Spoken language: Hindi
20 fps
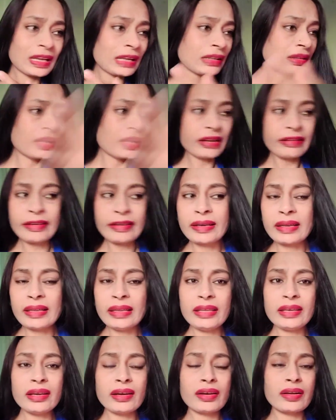get that
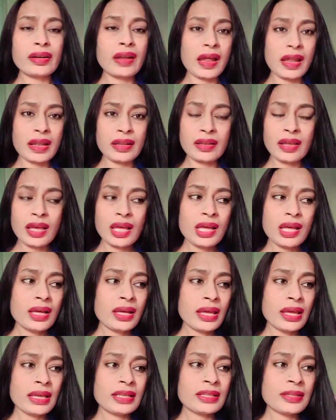clear and
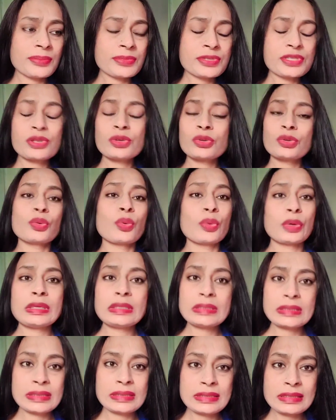एकदम से
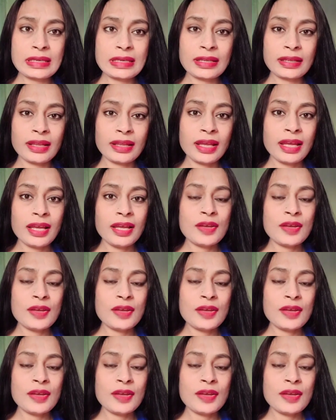ग्लोइंग सी स्किन